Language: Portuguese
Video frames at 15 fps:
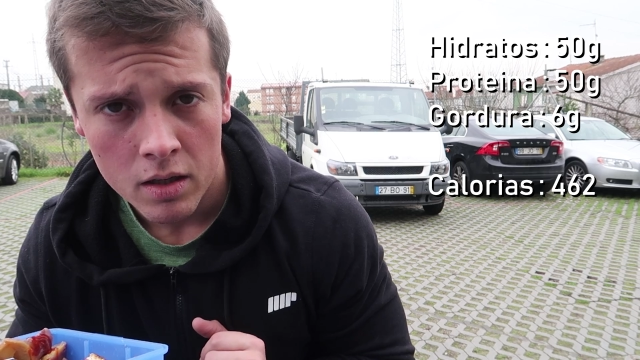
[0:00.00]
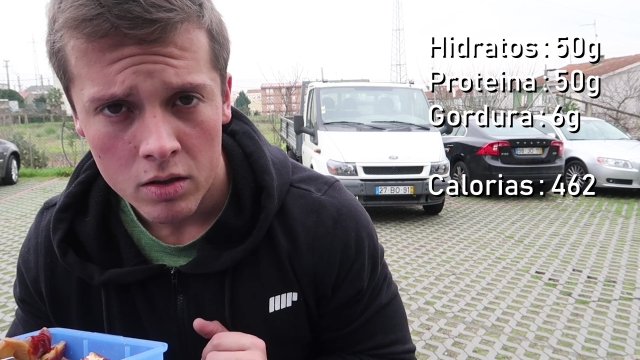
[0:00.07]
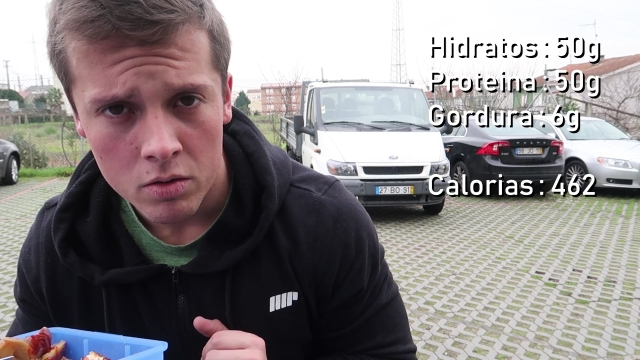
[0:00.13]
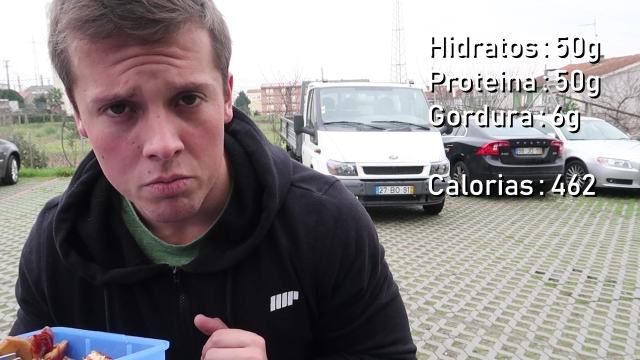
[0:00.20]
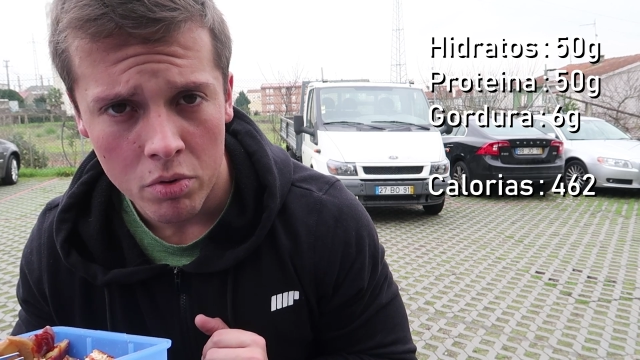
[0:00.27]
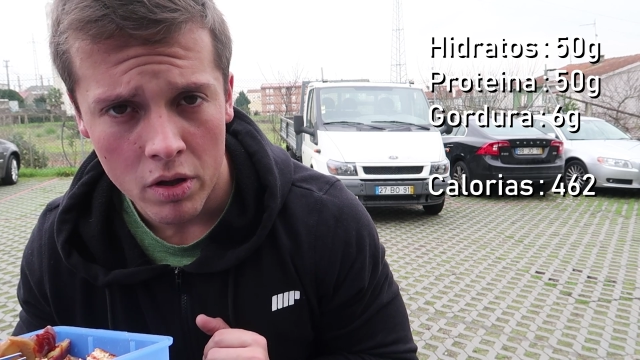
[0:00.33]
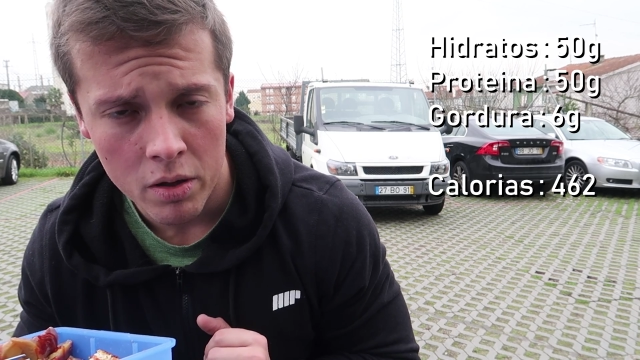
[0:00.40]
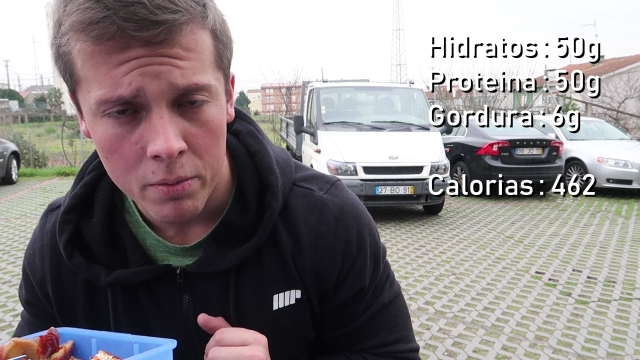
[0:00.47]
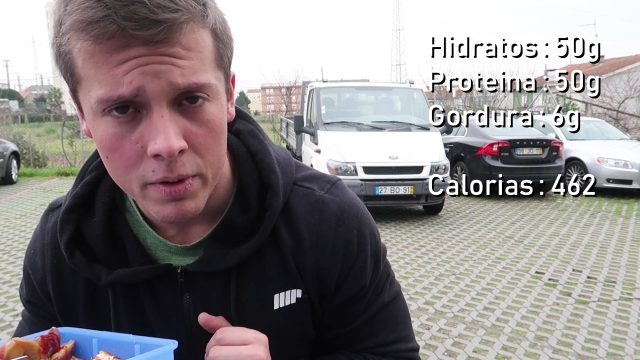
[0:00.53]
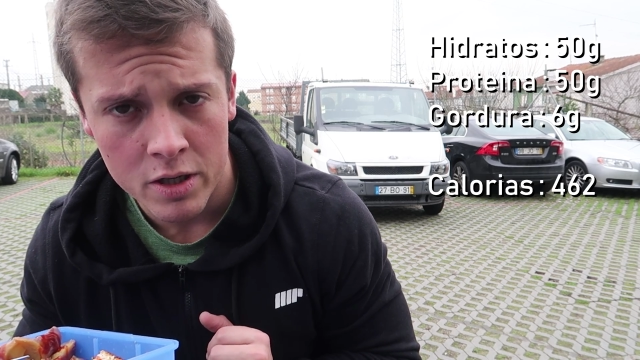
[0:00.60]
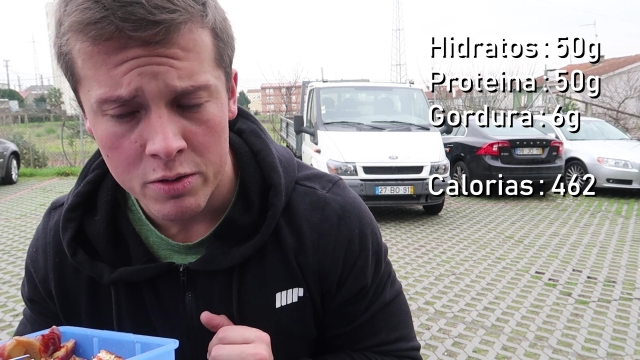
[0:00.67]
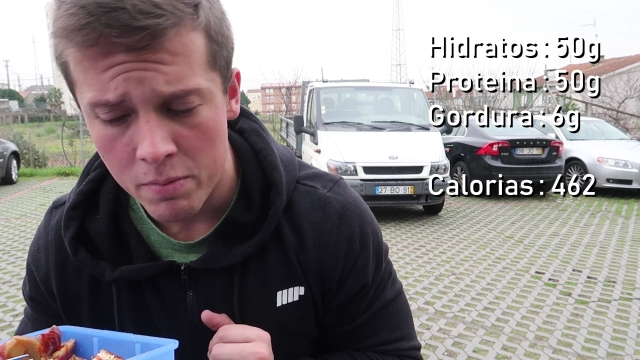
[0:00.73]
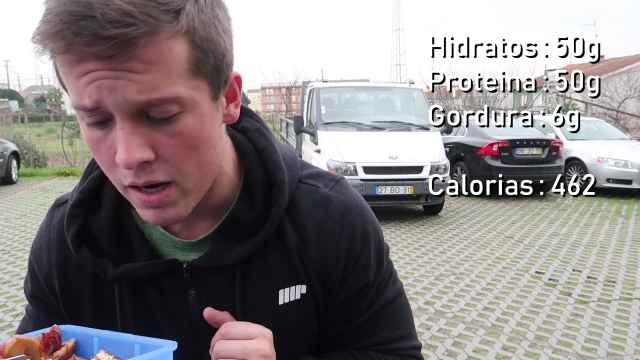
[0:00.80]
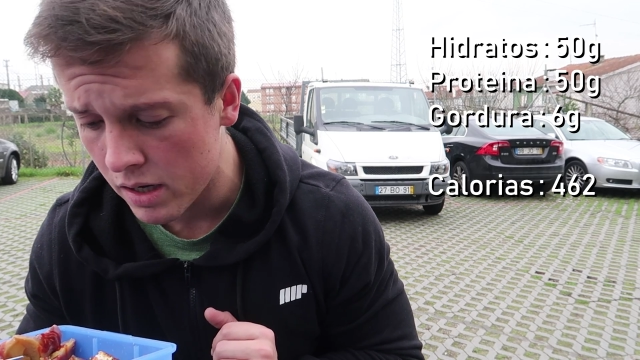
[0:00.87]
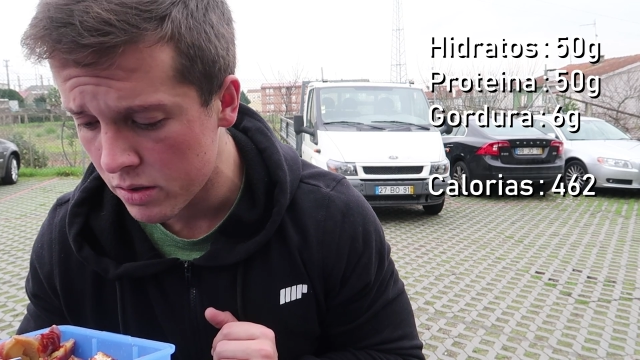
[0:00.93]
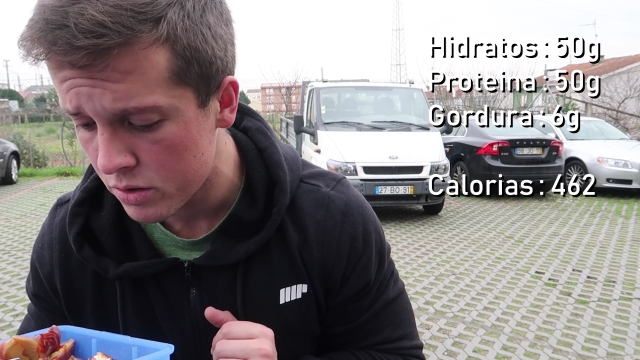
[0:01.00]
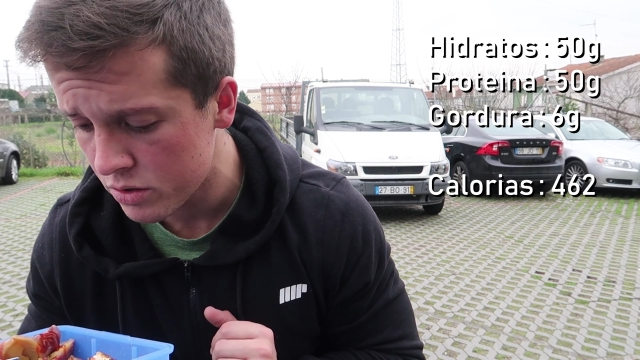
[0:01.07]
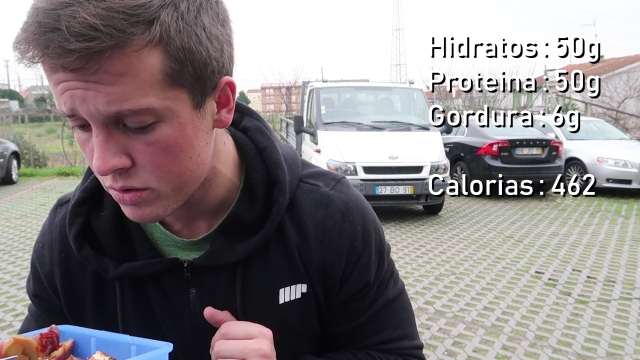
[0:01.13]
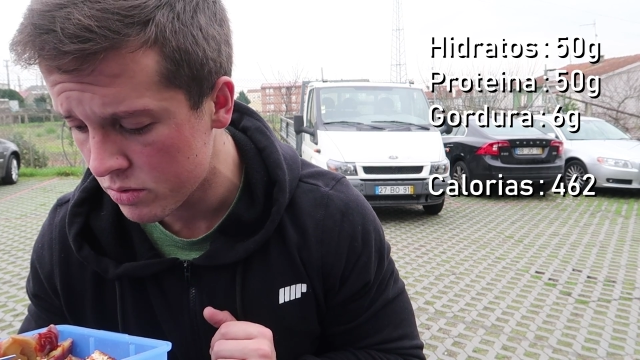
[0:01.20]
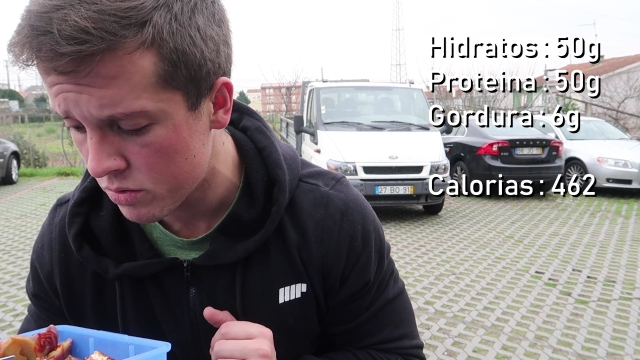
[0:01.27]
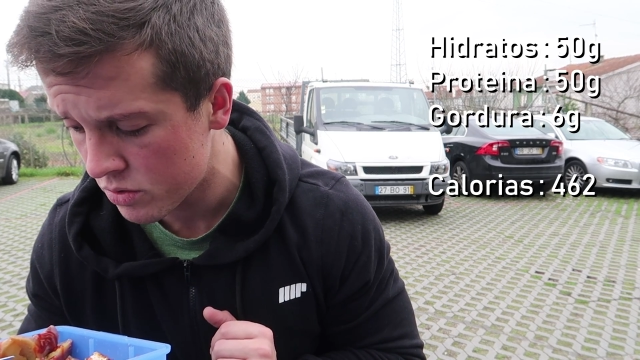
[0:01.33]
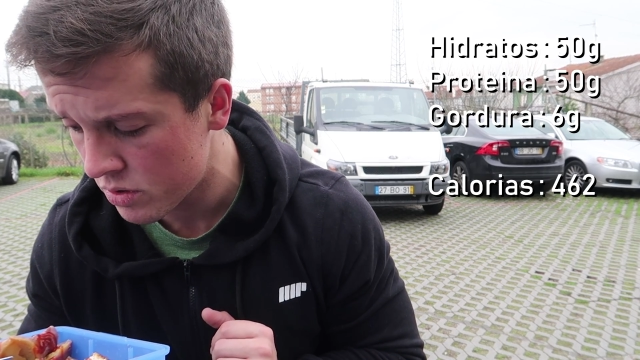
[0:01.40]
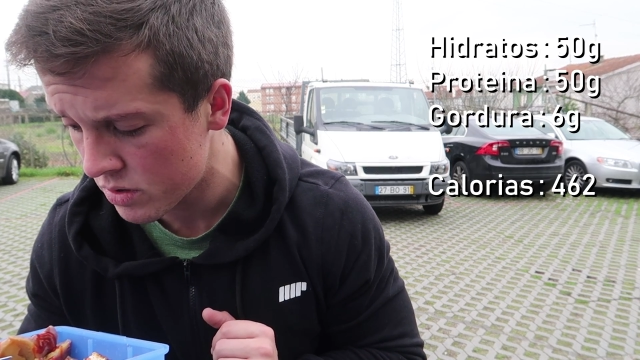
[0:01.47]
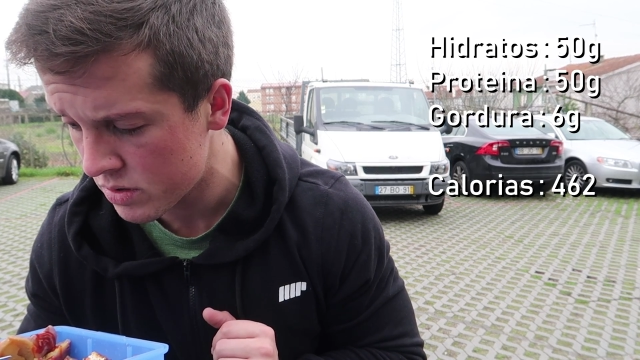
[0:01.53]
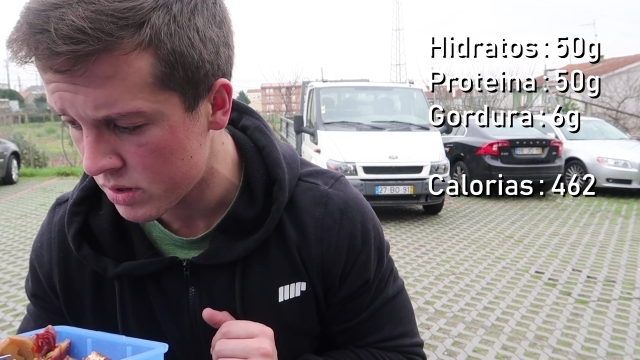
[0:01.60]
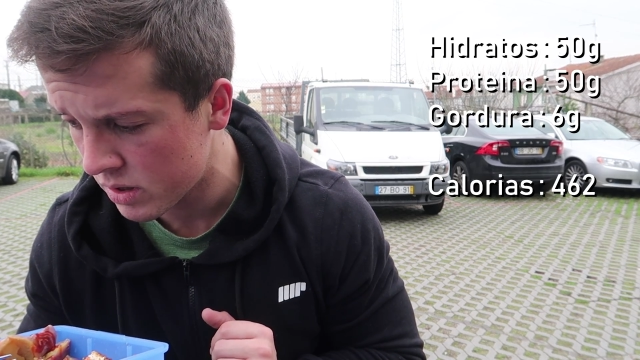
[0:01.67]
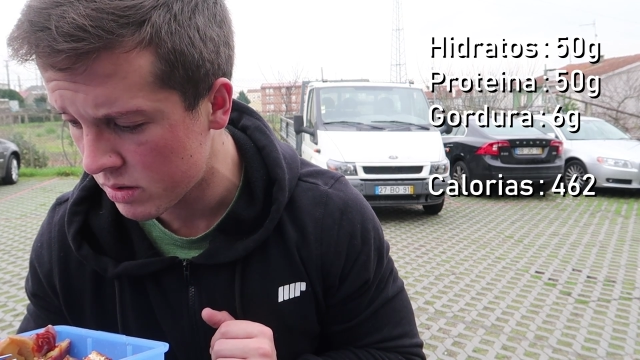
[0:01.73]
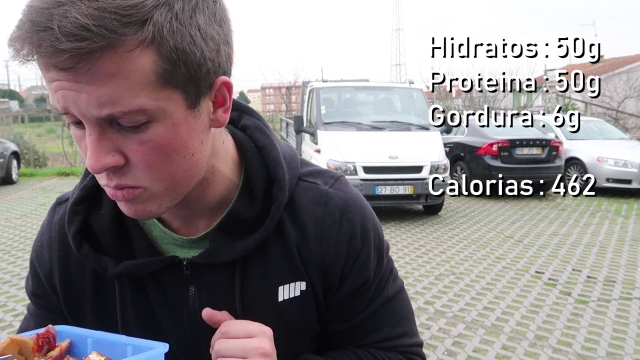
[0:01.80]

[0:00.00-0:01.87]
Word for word: Como podem ver as macros, não são assim